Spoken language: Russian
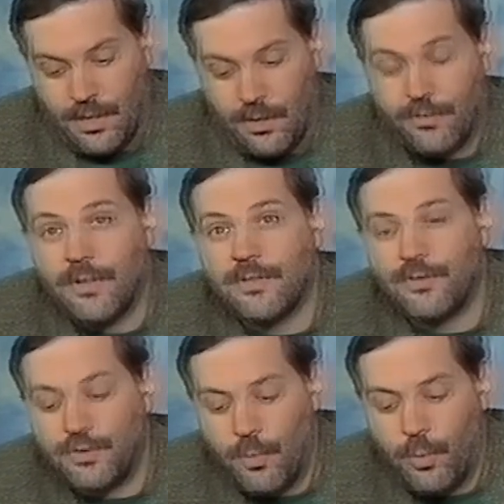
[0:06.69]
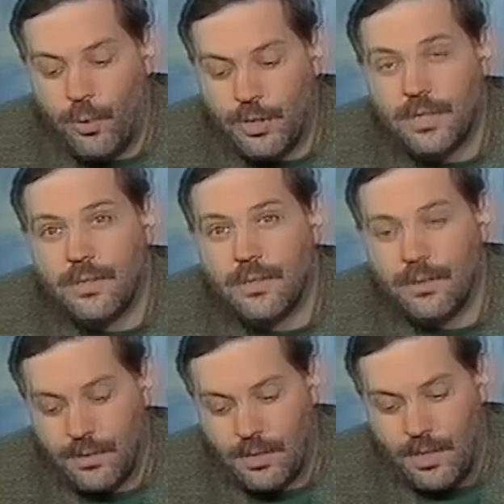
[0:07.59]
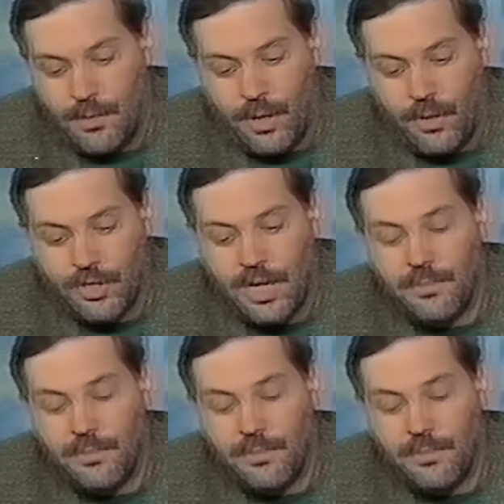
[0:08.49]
Оргвыводов а все больше. Похоже,